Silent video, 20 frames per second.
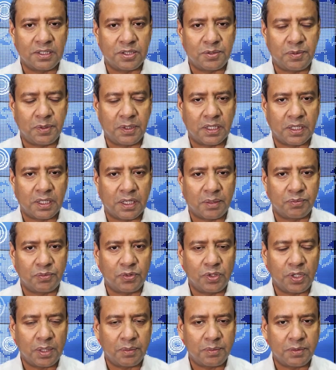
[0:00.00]
স্পিকার
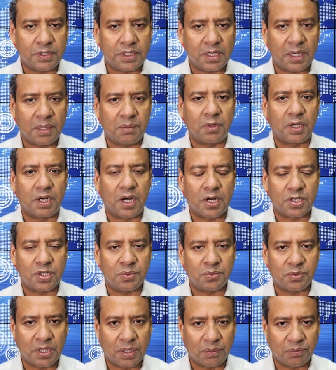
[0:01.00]
আব্দুল হামিদ সাহেব বা
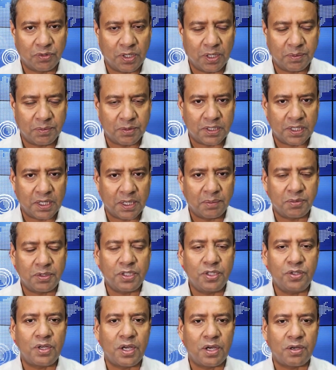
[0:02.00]
রাষ্ট্রপতি আব্দুল হামিদ সাহেব
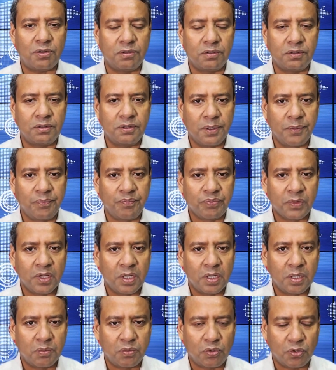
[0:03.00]
তিনিও এখন
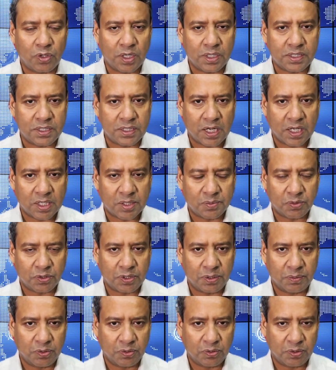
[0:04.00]
প্রকাশ্যে
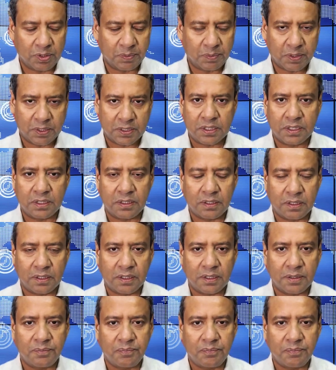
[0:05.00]
রাজপথে বেরোতে পারছেন না